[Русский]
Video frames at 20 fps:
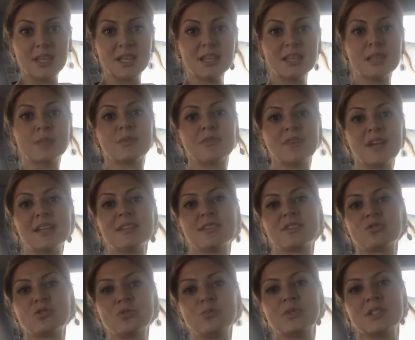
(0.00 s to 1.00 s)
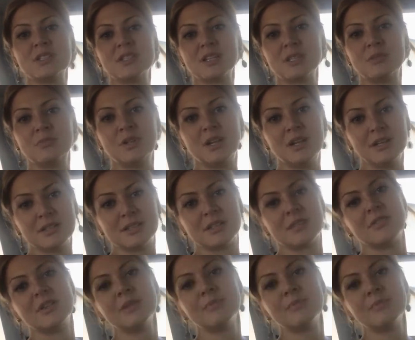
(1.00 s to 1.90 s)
и добавляете 150 миллилитров